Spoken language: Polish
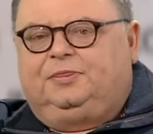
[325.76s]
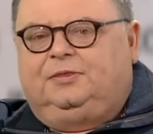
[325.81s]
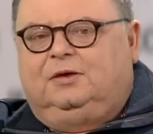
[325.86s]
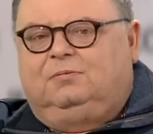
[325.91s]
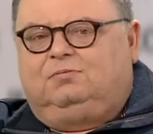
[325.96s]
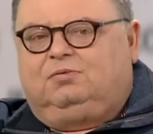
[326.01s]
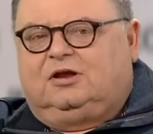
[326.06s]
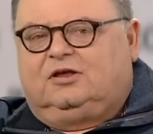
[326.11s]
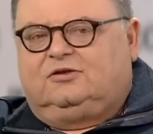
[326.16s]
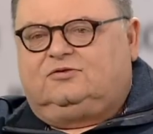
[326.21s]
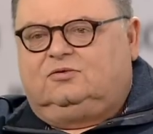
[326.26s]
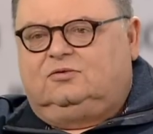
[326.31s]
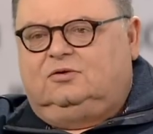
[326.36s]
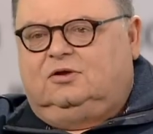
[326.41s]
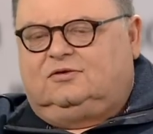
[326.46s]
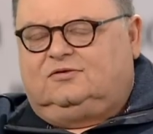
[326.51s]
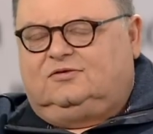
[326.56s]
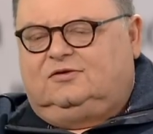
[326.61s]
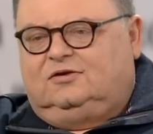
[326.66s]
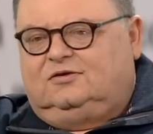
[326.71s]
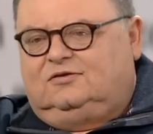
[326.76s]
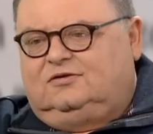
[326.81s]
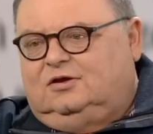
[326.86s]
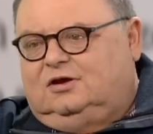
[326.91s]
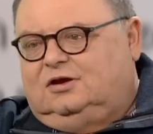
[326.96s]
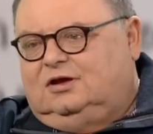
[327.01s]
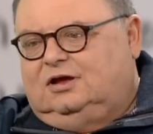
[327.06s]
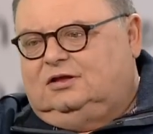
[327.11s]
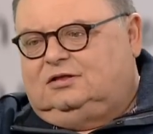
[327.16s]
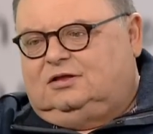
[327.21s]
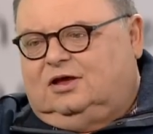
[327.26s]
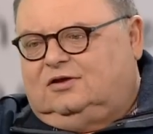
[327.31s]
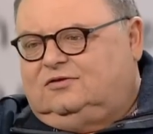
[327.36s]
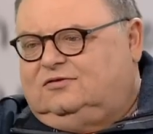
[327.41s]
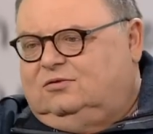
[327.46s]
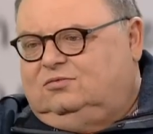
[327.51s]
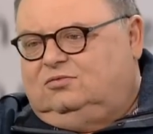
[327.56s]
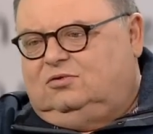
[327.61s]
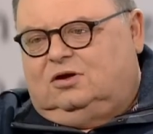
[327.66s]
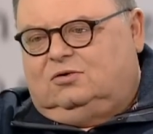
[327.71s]
nie pracując nigdzie na
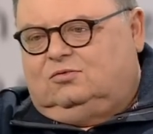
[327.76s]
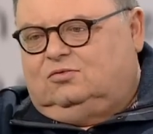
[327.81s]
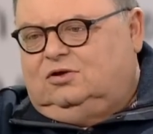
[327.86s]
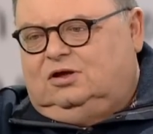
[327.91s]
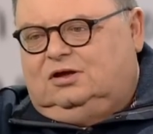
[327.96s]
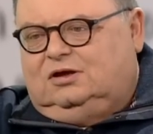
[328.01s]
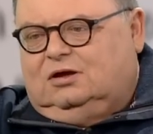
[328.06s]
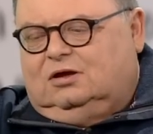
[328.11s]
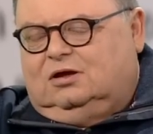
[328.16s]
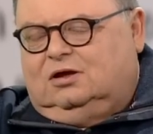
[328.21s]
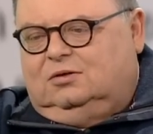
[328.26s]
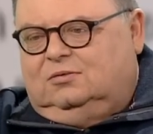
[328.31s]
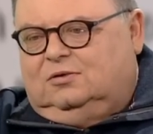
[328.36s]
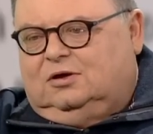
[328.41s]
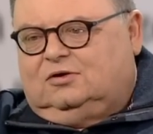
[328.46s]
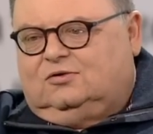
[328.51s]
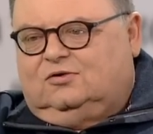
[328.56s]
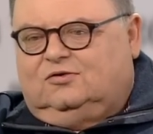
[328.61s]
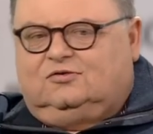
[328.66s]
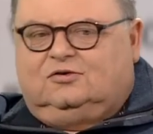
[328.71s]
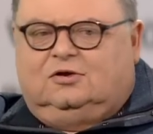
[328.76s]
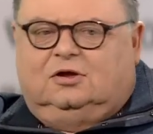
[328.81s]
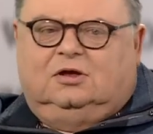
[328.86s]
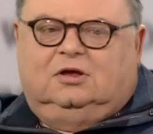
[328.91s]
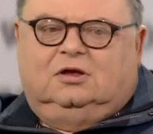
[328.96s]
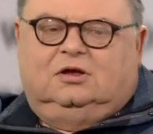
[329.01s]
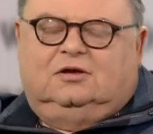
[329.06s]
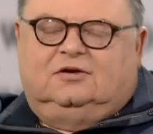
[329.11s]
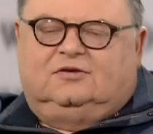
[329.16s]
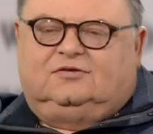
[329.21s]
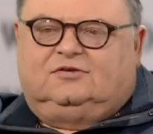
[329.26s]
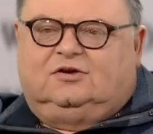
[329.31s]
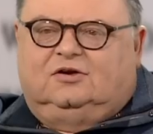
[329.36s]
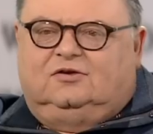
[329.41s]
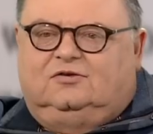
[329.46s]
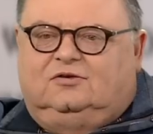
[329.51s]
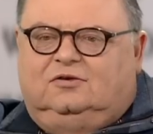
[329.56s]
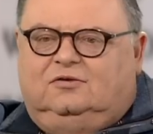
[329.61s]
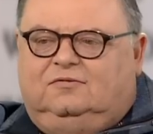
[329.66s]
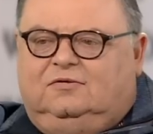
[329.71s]
etacie, bo ja unikałem jakoś
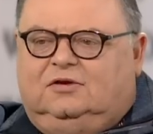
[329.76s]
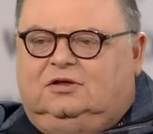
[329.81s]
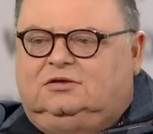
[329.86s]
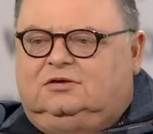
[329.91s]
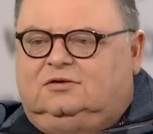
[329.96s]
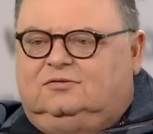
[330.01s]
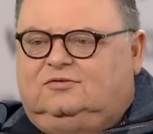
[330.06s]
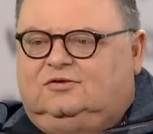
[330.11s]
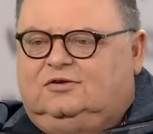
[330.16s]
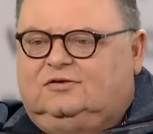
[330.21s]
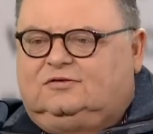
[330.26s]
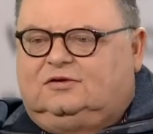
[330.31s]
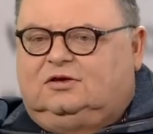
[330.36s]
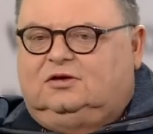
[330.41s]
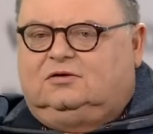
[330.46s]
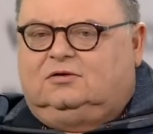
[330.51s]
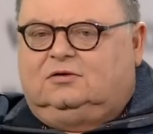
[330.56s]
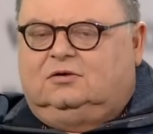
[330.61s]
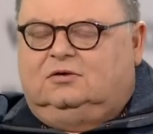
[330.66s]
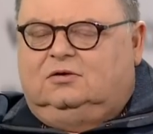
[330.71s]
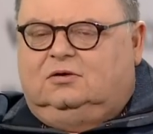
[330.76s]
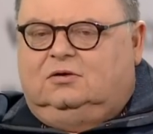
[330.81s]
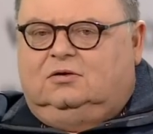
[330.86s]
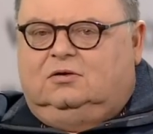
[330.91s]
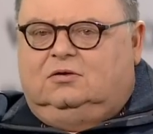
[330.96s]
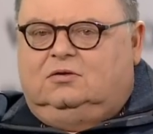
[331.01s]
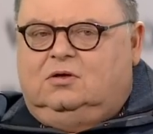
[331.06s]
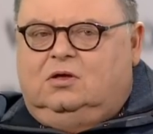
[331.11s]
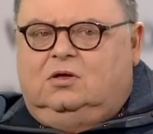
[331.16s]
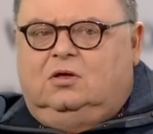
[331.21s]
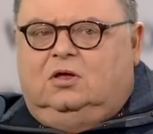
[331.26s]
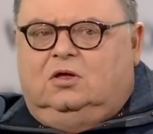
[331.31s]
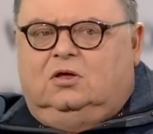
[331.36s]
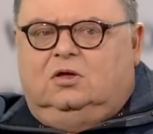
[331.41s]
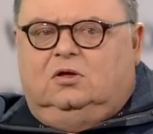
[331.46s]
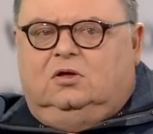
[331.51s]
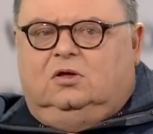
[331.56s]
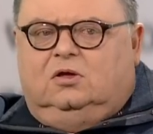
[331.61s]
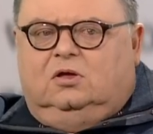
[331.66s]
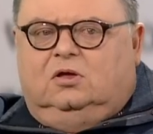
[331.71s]
szczęśliwie tych wszystkich
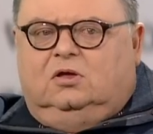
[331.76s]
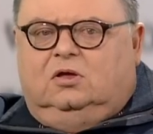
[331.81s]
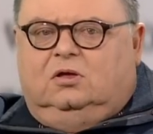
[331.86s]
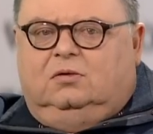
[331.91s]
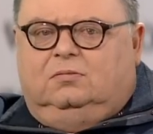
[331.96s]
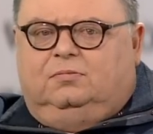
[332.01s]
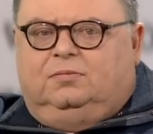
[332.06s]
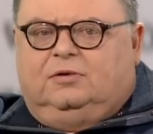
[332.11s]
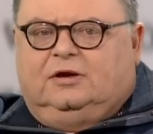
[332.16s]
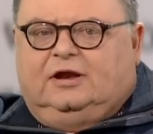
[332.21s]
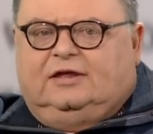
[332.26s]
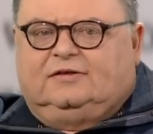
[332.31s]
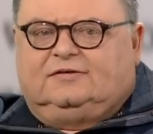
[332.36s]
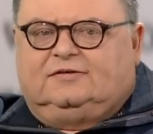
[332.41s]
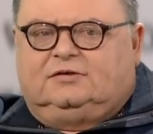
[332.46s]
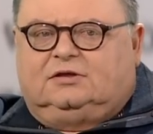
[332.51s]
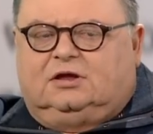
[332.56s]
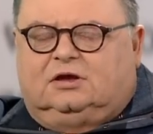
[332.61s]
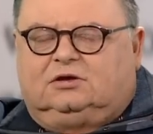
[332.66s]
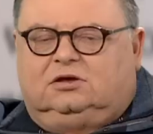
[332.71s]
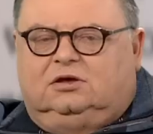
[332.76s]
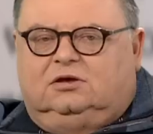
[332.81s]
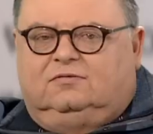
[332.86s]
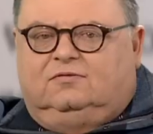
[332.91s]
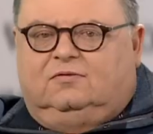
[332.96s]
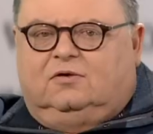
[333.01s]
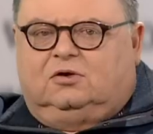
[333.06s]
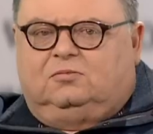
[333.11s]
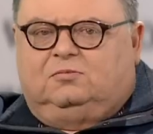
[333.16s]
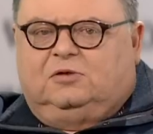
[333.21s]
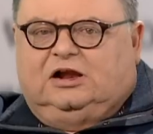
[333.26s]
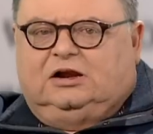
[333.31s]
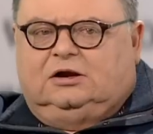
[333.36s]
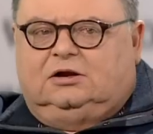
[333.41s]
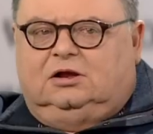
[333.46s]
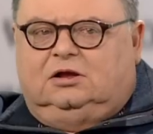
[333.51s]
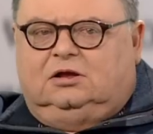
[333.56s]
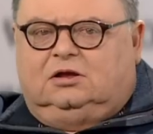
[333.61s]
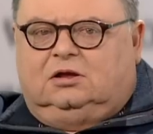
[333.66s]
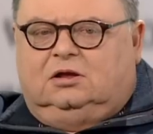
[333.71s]
e, e, prac takich
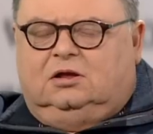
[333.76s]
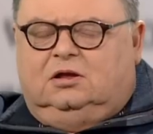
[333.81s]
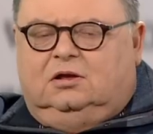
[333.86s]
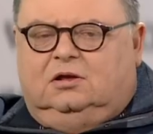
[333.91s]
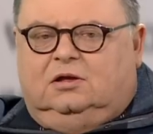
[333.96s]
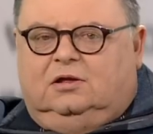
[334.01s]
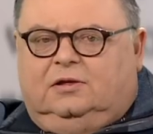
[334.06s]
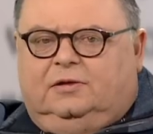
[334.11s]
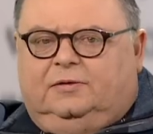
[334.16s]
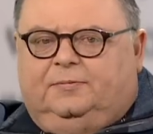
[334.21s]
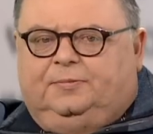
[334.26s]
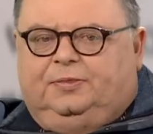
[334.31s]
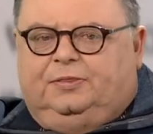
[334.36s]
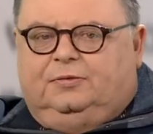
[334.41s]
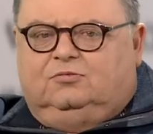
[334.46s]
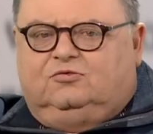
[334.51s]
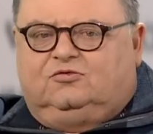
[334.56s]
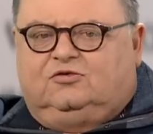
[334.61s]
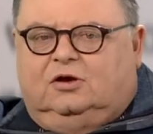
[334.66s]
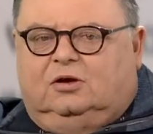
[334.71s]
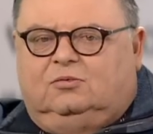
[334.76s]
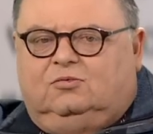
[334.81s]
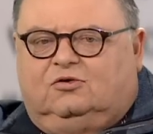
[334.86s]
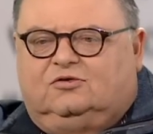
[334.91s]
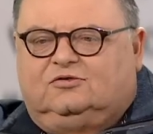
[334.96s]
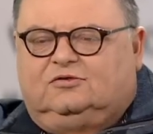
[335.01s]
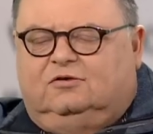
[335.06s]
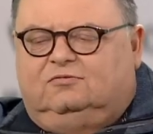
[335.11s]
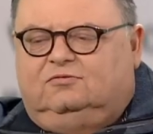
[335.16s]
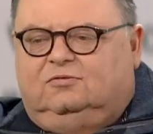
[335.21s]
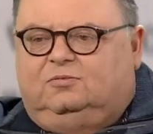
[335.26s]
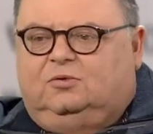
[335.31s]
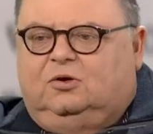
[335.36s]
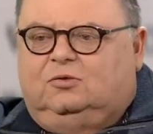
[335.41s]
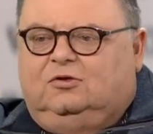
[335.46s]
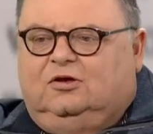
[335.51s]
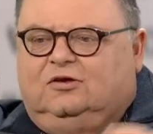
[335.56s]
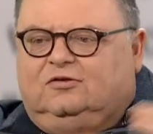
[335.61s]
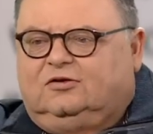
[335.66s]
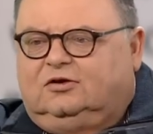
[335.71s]
formalnych, musiałem różne
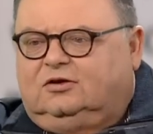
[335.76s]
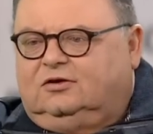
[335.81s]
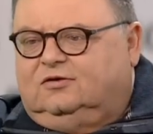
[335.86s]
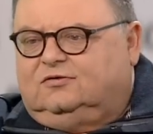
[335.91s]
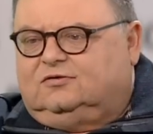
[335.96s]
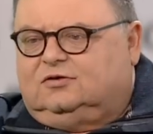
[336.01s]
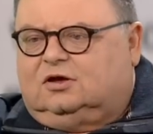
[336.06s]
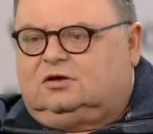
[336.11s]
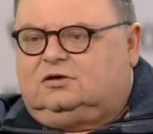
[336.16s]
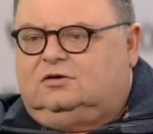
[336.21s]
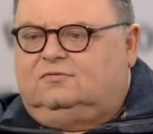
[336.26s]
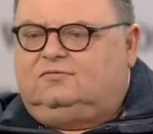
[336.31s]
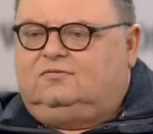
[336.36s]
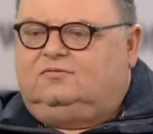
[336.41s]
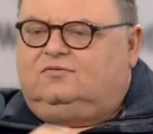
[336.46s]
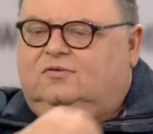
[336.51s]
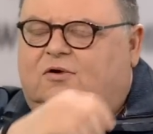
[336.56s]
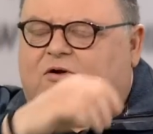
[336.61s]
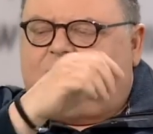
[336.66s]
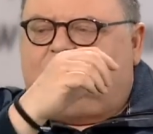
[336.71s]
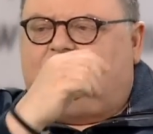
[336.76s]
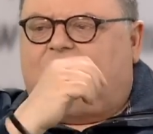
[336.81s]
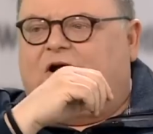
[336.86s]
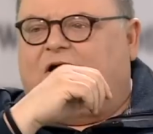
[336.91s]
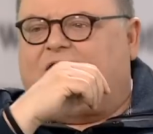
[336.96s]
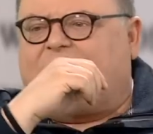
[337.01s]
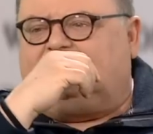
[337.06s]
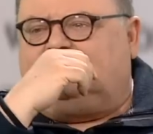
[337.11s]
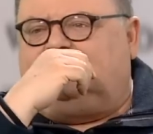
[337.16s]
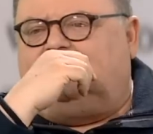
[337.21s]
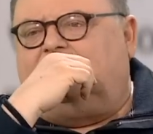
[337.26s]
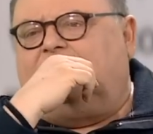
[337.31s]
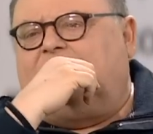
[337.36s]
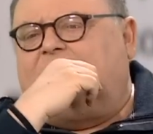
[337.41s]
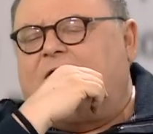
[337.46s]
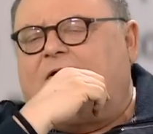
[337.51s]
wypełniać jakieś takie formularze,